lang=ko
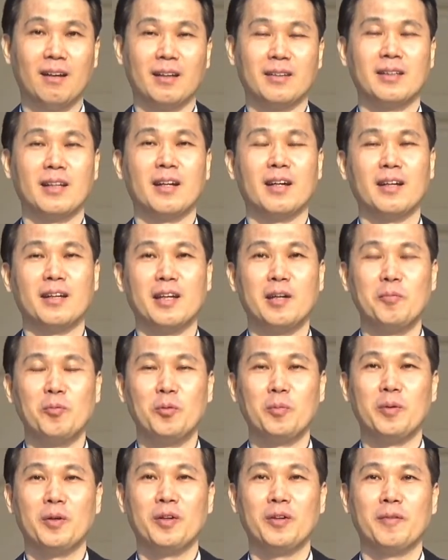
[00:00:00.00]
생각해
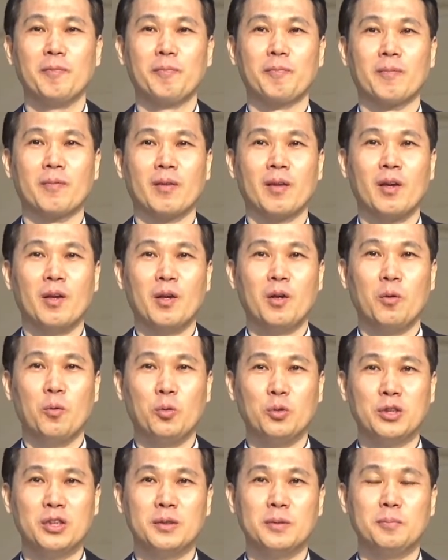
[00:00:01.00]
보면
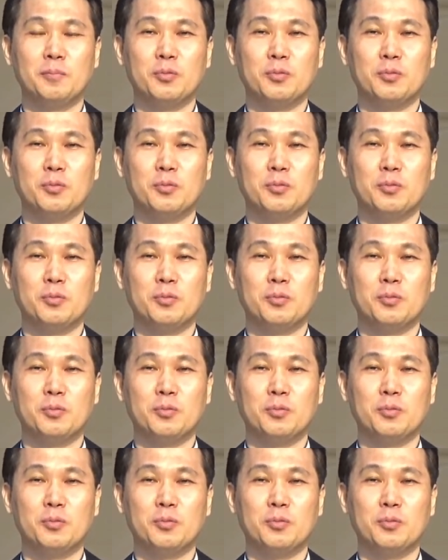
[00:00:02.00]
오신